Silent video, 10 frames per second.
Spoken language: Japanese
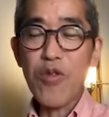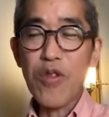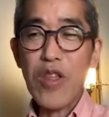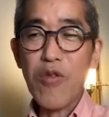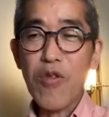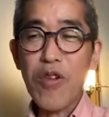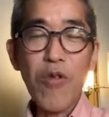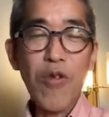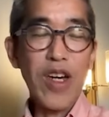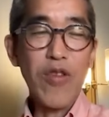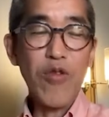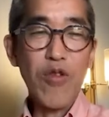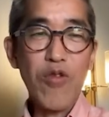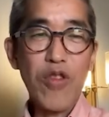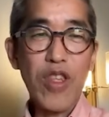それ以上に今回、有
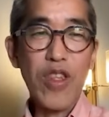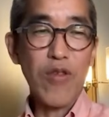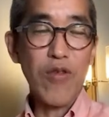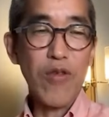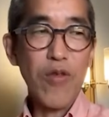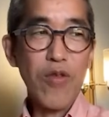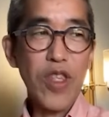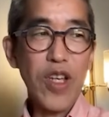色人種の支